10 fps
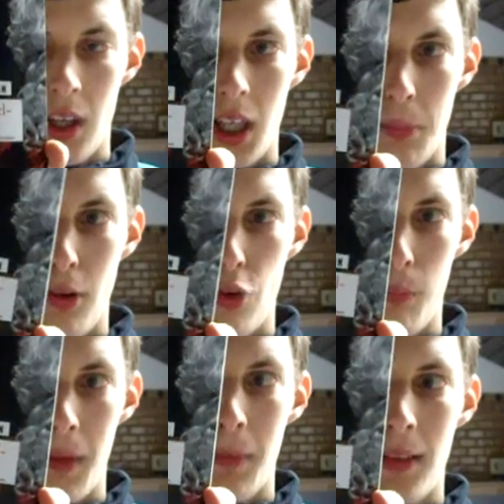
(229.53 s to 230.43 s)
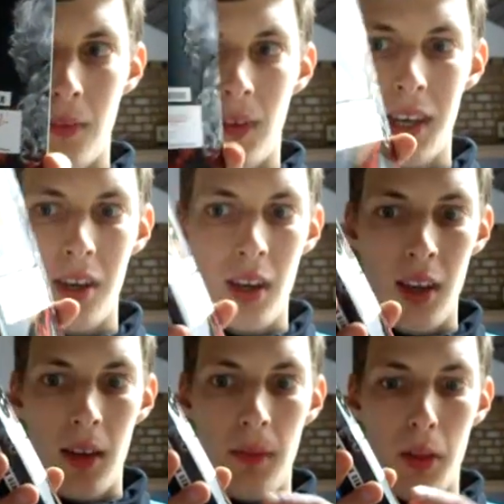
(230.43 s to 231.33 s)
Ich habe es schon mehrmals erwähnt,
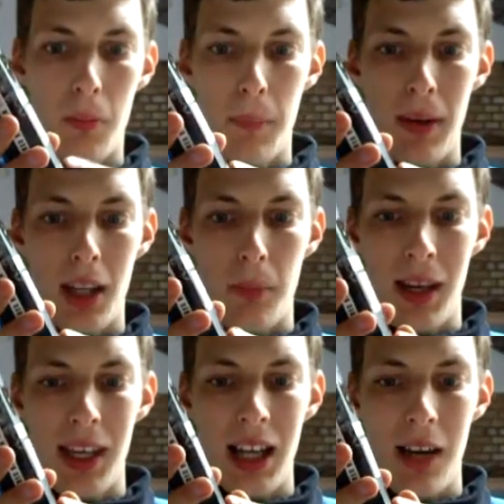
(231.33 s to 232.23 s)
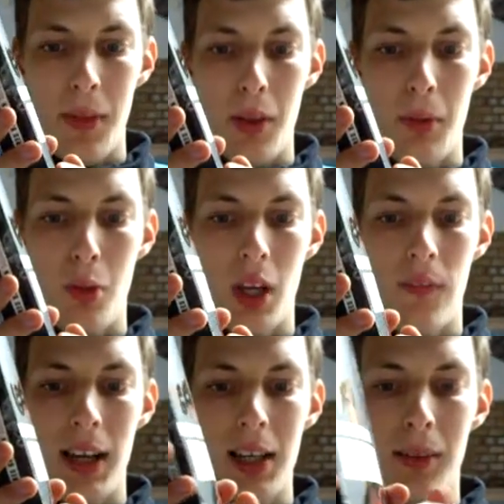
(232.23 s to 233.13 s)
was mir bei den Gmeiner Covers immer so
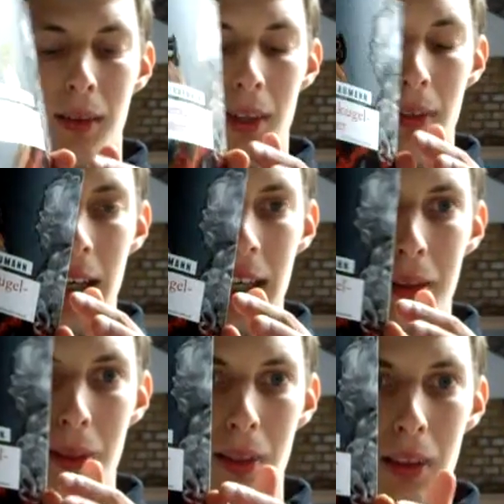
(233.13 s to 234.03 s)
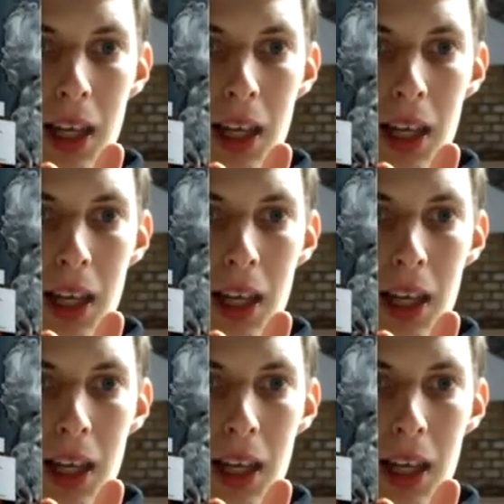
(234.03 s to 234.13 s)
gefällt, sind diese glänzenden